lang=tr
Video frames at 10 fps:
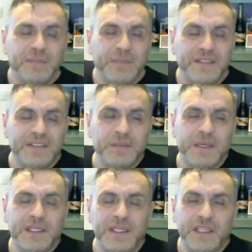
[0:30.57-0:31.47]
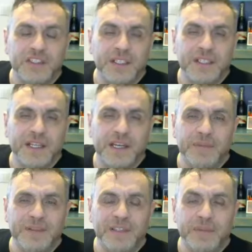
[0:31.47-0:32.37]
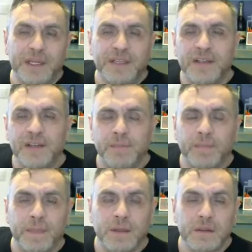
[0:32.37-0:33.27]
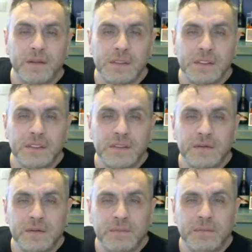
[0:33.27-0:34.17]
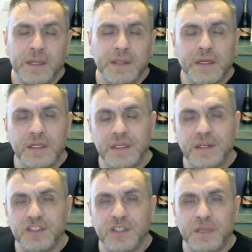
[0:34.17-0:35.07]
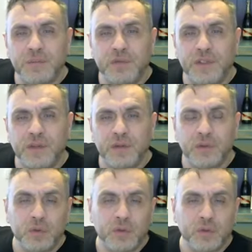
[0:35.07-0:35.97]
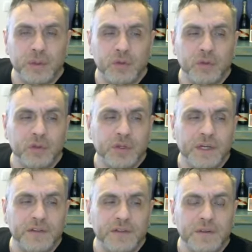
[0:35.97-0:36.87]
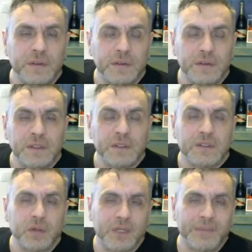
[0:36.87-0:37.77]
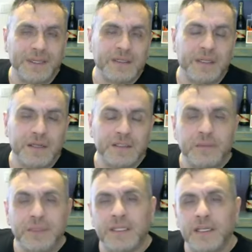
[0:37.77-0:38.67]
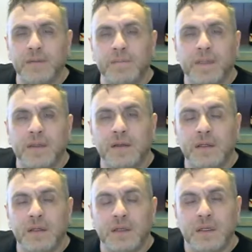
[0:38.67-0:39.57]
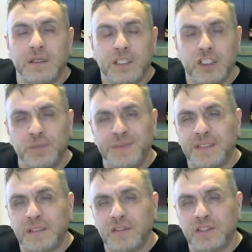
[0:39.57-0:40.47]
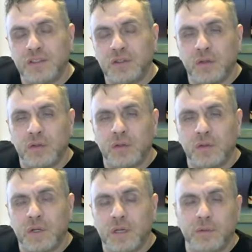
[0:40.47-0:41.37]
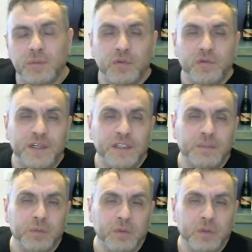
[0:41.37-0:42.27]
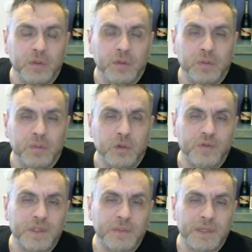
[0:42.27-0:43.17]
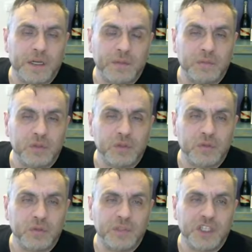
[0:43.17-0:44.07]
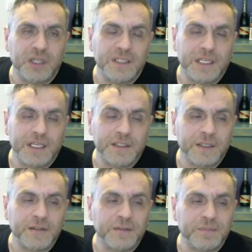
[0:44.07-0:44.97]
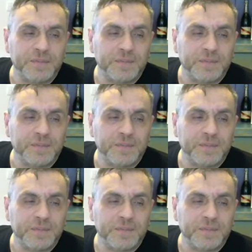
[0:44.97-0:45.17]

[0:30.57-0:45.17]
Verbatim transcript: Bir kısım arkadaşların gelmesini bekleyelim. Bazı arkadaşlar bu videoyu YouTube'a koyuyorlar koyabilirler tabii ki. Hiçbir sakıncası yok. Ama bu Facebook profilimde yapmış olduğum bir canlı yayındır.